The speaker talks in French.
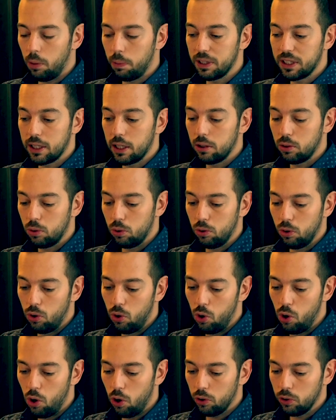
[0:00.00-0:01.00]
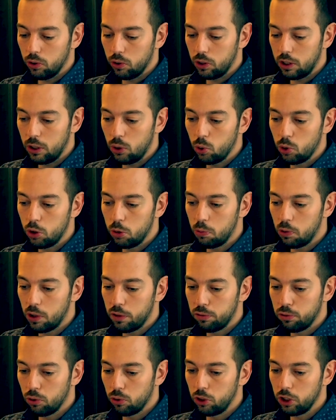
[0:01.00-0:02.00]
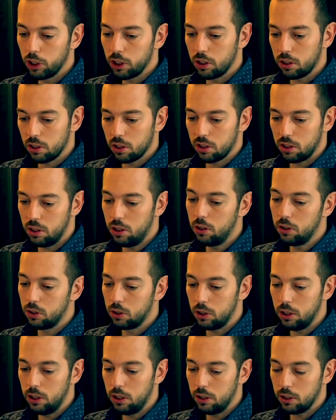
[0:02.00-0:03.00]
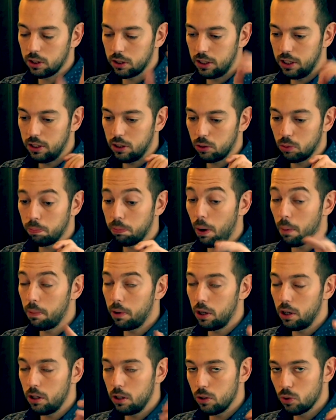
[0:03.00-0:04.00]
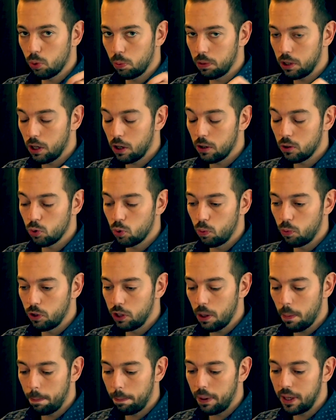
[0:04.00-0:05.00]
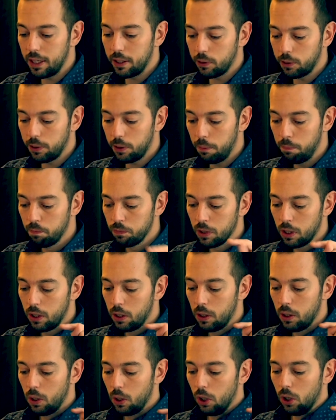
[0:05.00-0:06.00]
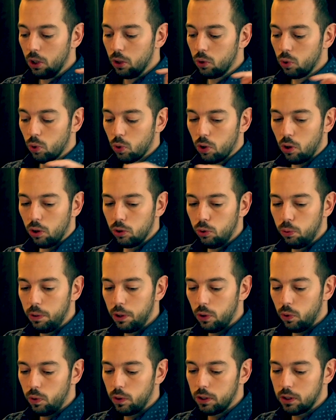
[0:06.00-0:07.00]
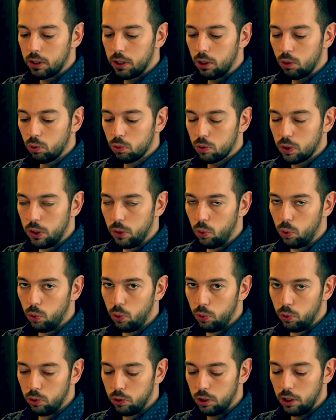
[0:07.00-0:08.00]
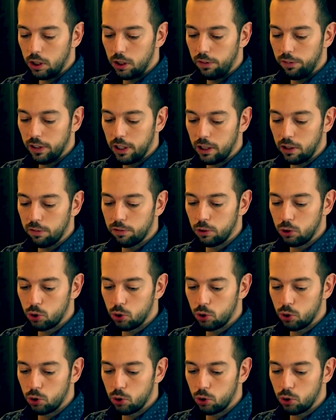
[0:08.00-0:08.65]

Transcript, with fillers: L'ambassade te donne l'ordre des documents à fournir. ils insistent, ils insistent pas mal et ils ont bien raison. Il n'y a pas d'erreur. Donc en numéro 1, c'est ton COE, Certificate of